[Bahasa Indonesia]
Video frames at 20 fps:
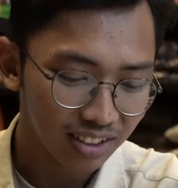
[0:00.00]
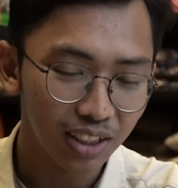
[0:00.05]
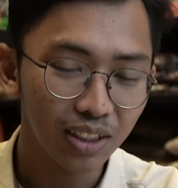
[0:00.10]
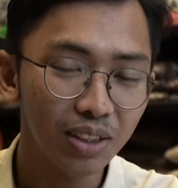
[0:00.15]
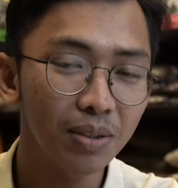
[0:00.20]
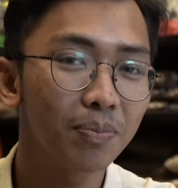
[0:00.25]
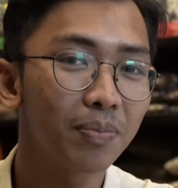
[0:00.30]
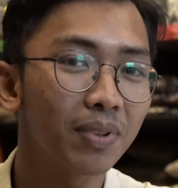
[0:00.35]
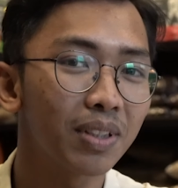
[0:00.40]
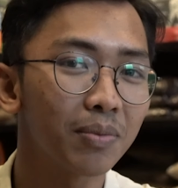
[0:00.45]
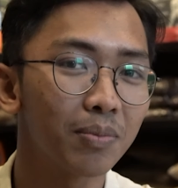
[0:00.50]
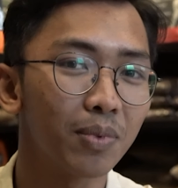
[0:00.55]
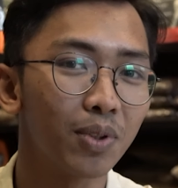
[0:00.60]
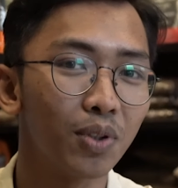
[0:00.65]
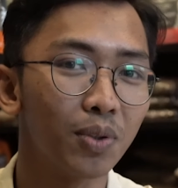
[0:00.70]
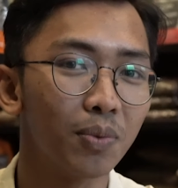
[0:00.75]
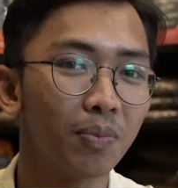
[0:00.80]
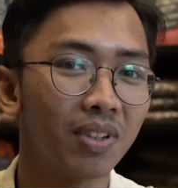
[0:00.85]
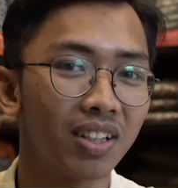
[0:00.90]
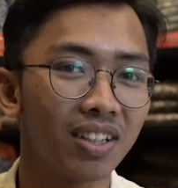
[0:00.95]
saya sempat
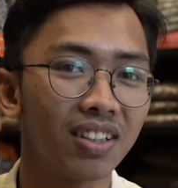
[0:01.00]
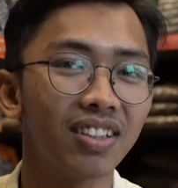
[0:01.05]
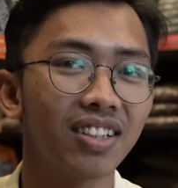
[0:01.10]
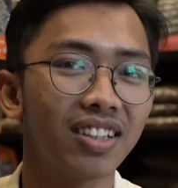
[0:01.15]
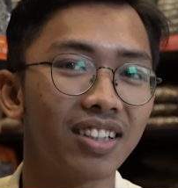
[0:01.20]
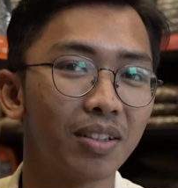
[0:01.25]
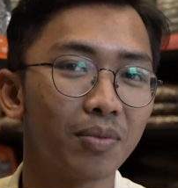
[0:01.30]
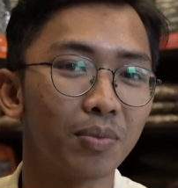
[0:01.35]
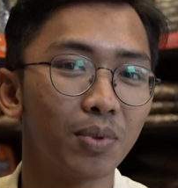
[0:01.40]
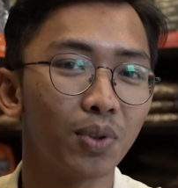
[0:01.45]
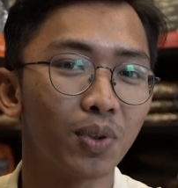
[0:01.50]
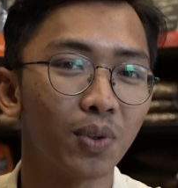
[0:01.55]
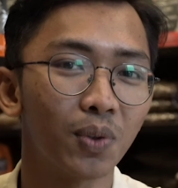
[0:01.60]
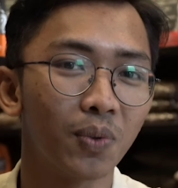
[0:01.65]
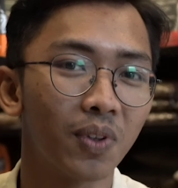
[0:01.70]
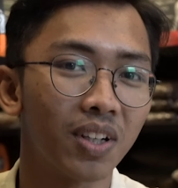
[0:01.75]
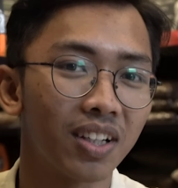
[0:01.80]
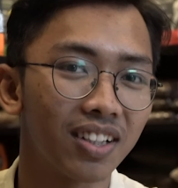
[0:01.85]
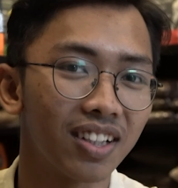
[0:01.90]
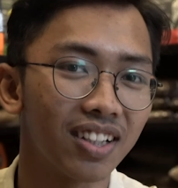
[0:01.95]
mau berhenti ya mau
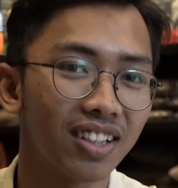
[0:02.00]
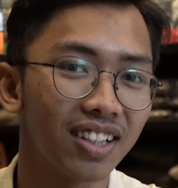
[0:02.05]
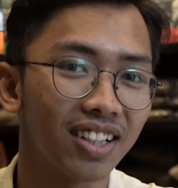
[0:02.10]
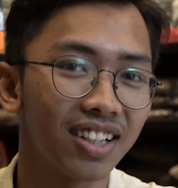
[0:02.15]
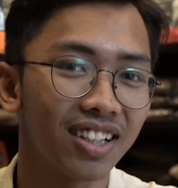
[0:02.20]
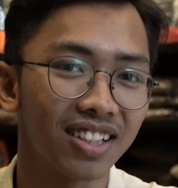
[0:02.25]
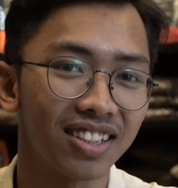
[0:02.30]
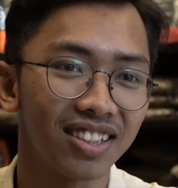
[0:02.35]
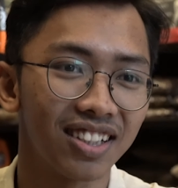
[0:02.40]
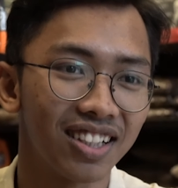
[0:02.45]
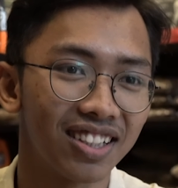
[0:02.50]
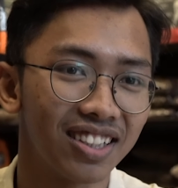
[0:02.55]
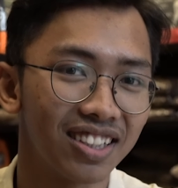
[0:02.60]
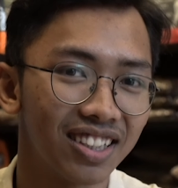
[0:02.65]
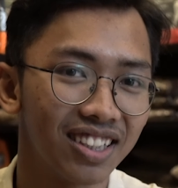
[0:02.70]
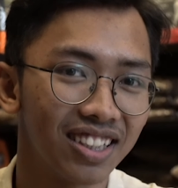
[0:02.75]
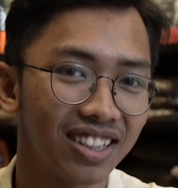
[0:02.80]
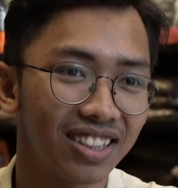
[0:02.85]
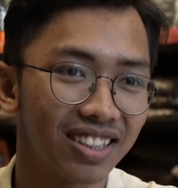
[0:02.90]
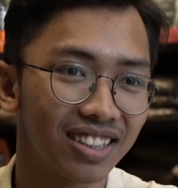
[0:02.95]
keluar dari kerjaan
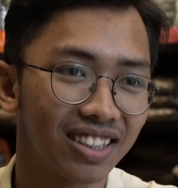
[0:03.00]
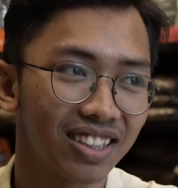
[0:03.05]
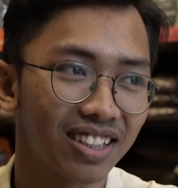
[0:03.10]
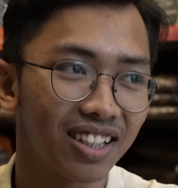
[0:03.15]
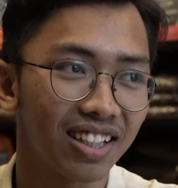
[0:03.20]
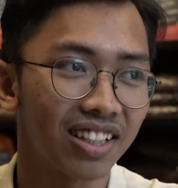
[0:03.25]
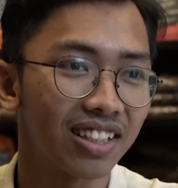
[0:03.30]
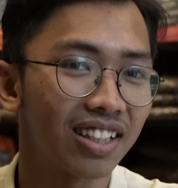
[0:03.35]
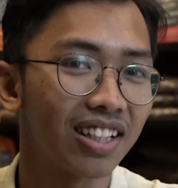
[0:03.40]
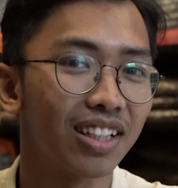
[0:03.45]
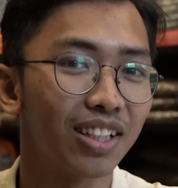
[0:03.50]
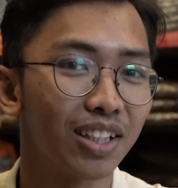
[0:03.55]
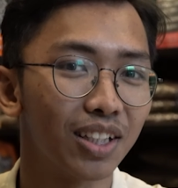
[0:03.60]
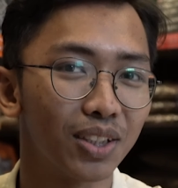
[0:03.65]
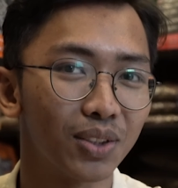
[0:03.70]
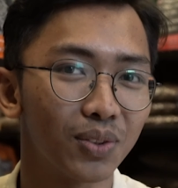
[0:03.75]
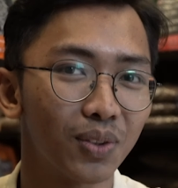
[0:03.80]
ini karena ada